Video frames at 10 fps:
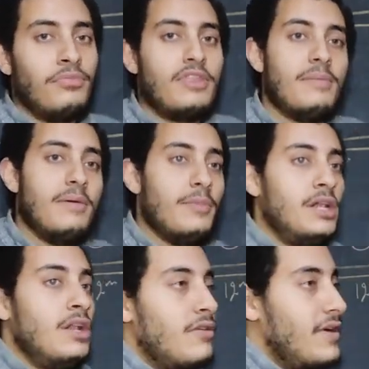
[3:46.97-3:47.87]
تمام
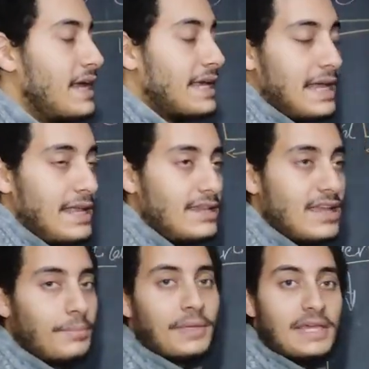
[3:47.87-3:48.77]
فانا كده عندي
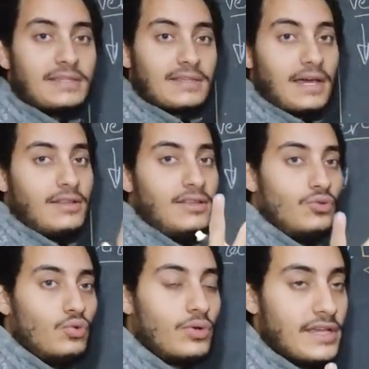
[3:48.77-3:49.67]
كام كيس عندي
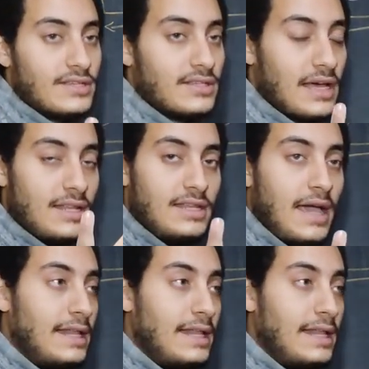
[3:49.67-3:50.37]
تو كيسز عندي